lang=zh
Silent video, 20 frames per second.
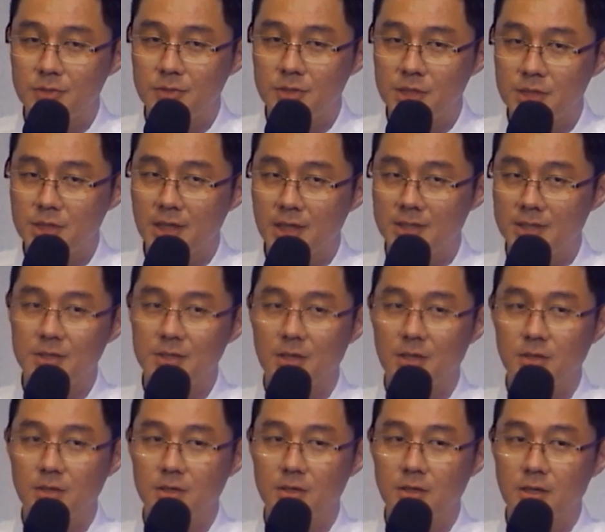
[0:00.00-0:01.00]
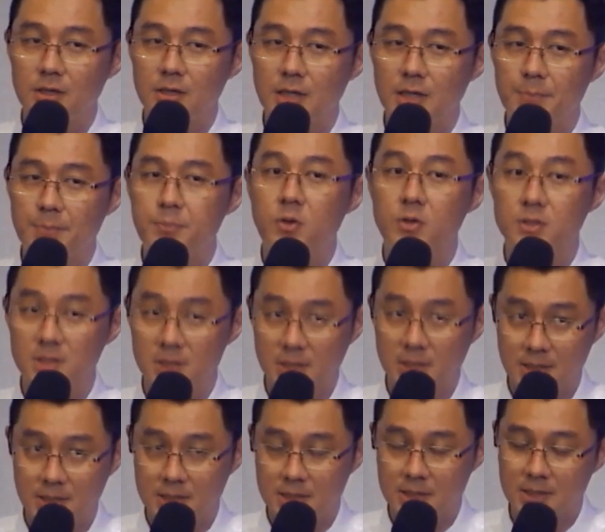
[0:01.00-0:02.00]
经常提到的
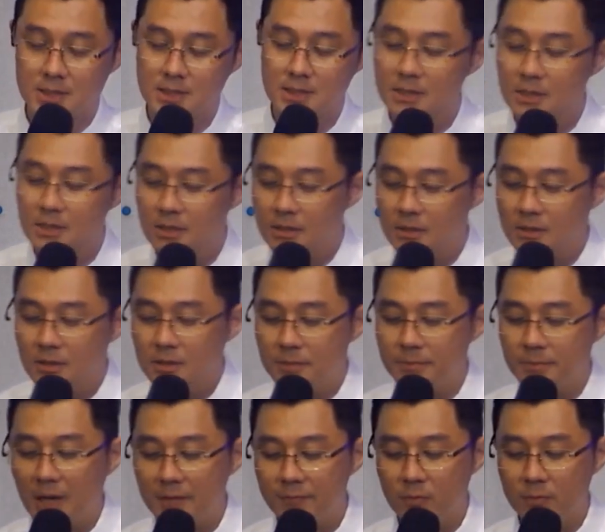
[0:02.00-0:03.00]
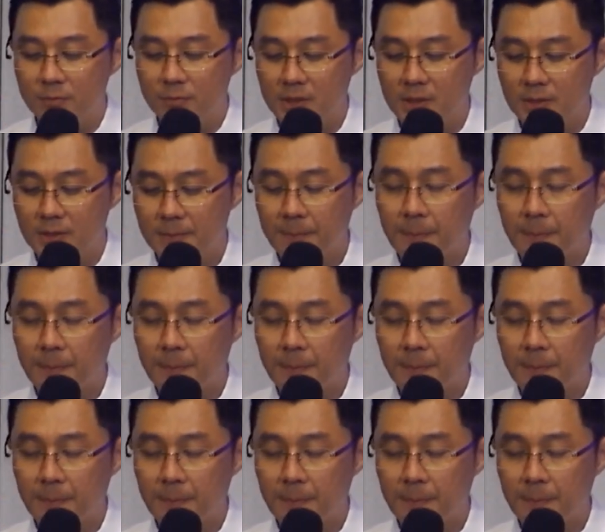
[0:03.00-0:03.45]
啊，Leprosy 啊，麻风病。